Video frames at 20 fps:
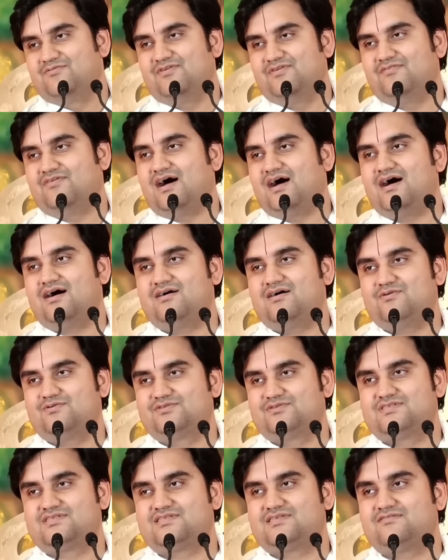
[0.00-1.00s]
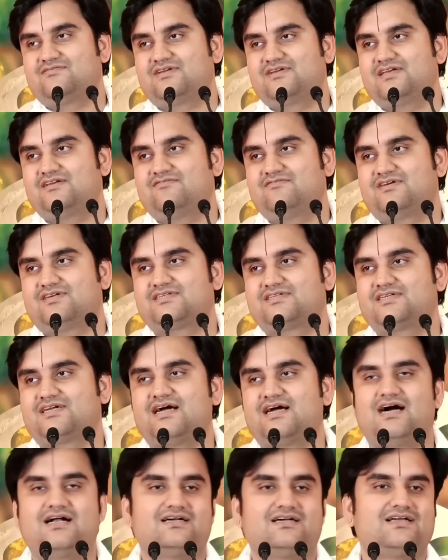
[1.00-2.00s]
विवाह उत्सव की
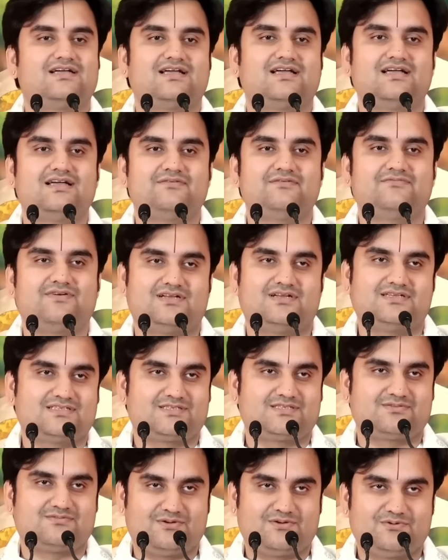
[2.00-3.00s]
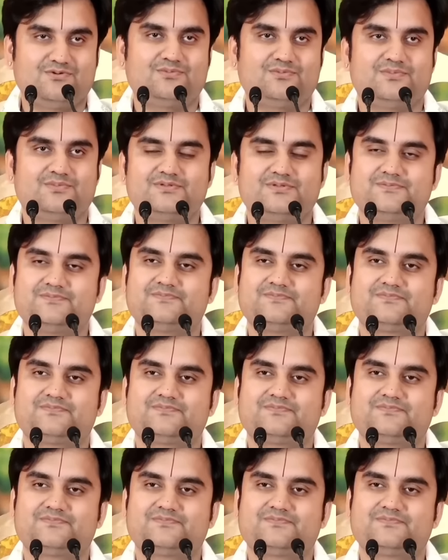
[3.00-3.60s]
वर्षगांठ के फलस्वरूप